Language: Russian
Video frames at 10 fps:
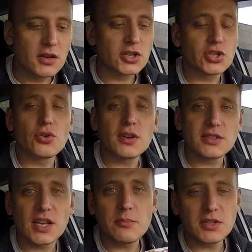Что
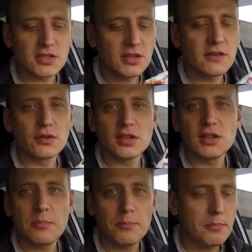касаемо цены, вот
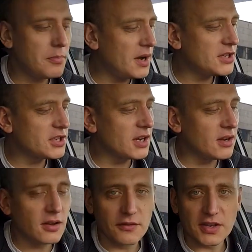эта
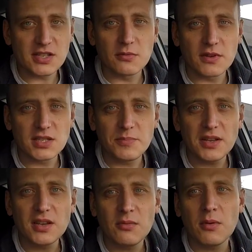пачка весом
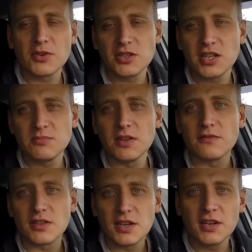25 грамм обошлась мне в
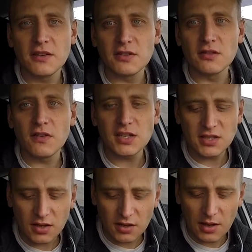3 гривны
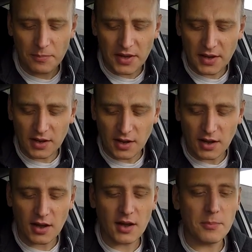20 копеек,
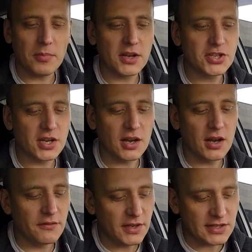а пачка
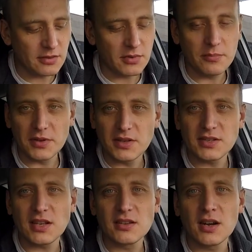весом
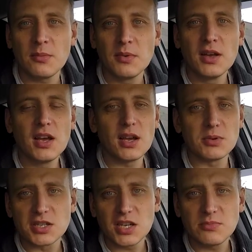50 грамм
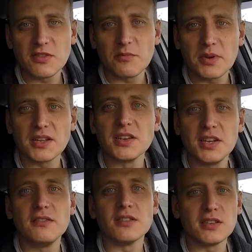обошлась мне в 5
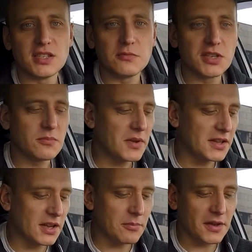гривен
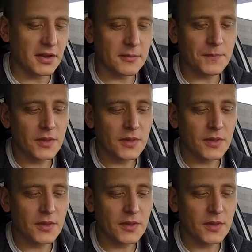75 копеек.